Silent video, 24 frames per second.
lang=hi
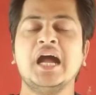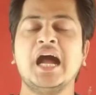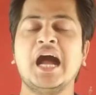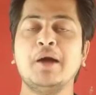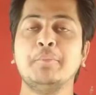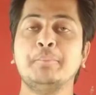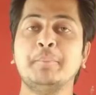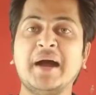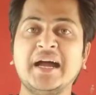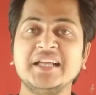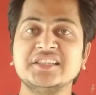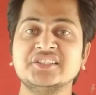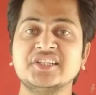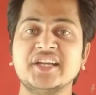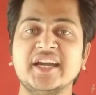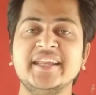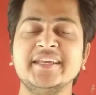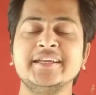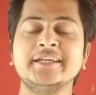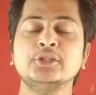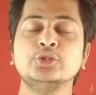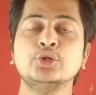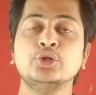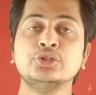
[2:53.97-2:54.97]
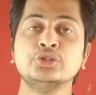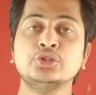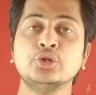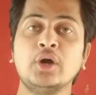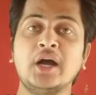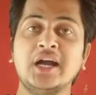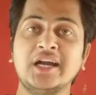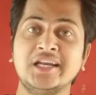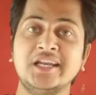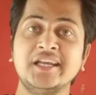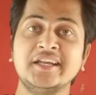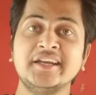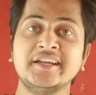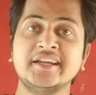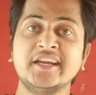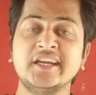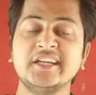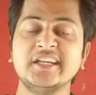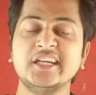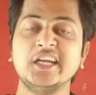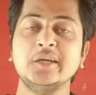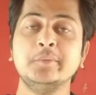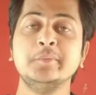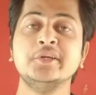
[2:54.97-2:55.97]
अब बात करेंगे दोस्तों अगली क्रिकेट
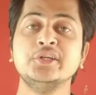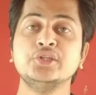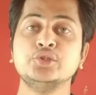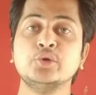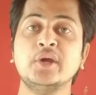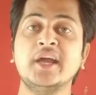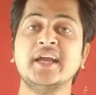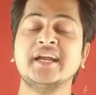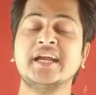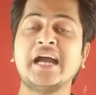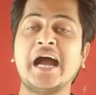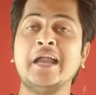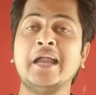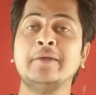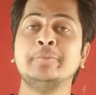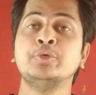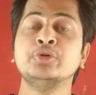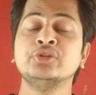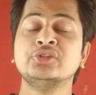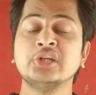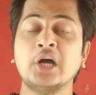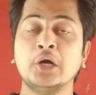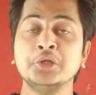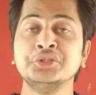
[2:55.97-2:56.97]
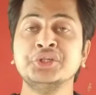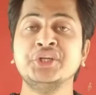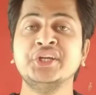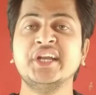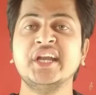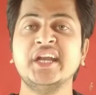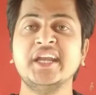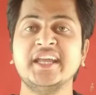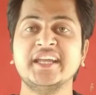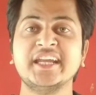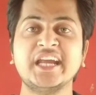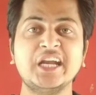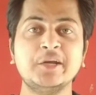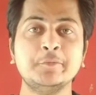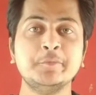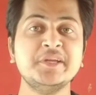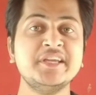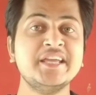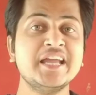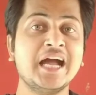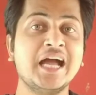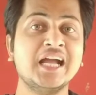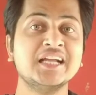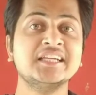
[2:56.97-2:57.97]
एकेडमी की जो है कानपुर साउथ क्रिकेट एकेडमी
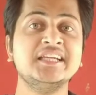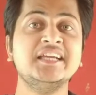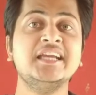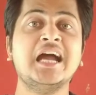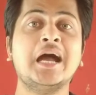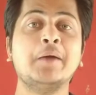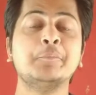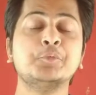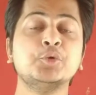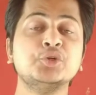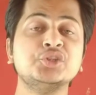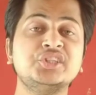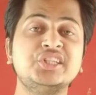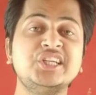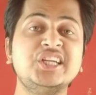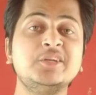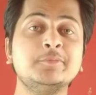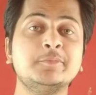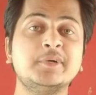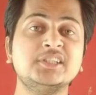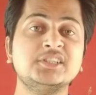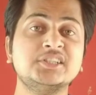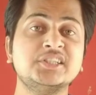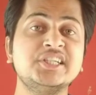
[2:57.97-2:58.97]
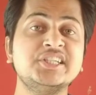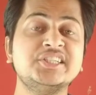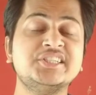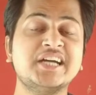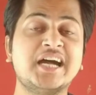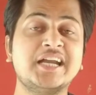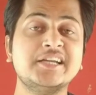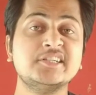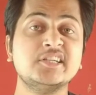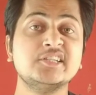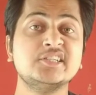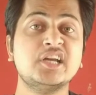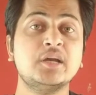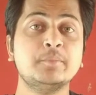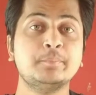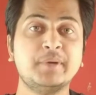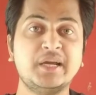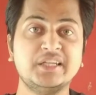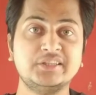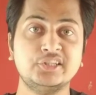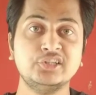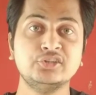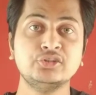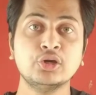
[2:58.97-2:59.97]
यहाँ की आपको तीन मंथ की चार्जेस है
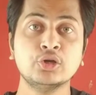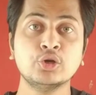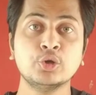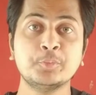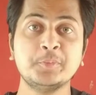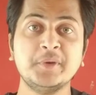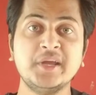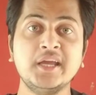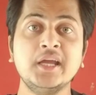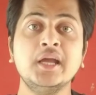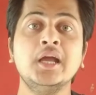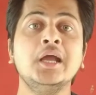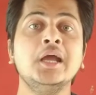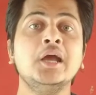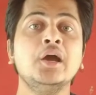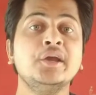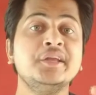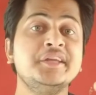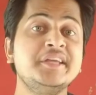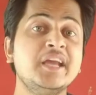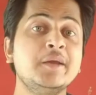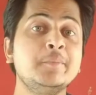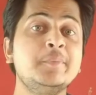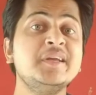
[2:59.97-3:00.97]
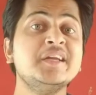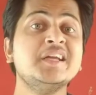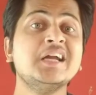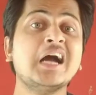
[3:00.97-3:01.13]
पैंतीस सौ रुपए ये भी